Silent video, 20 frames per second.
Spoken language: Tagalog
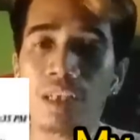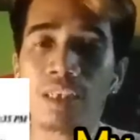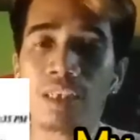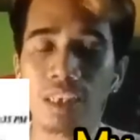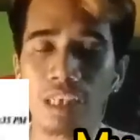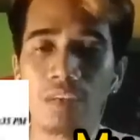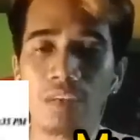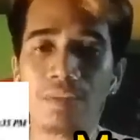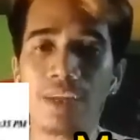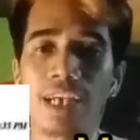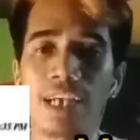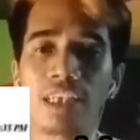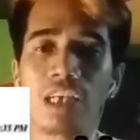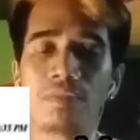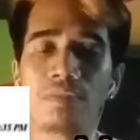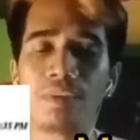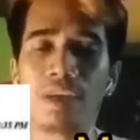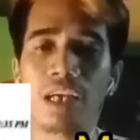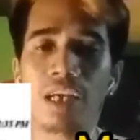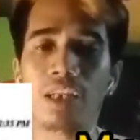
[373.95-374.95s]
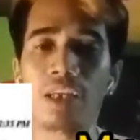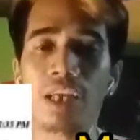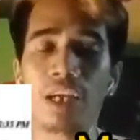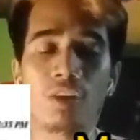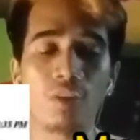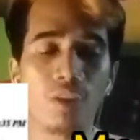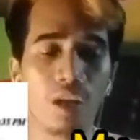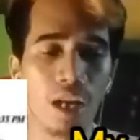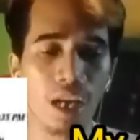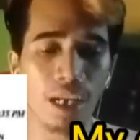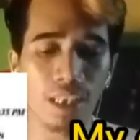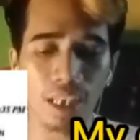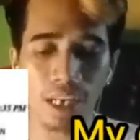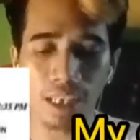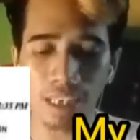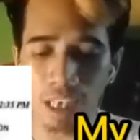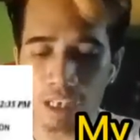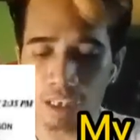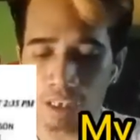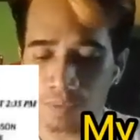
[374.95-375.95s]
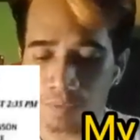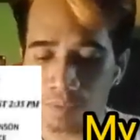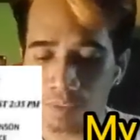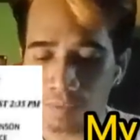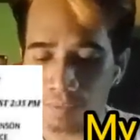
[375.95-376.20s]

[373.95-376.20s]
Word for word: Same rider pa rin. Regular rider niya.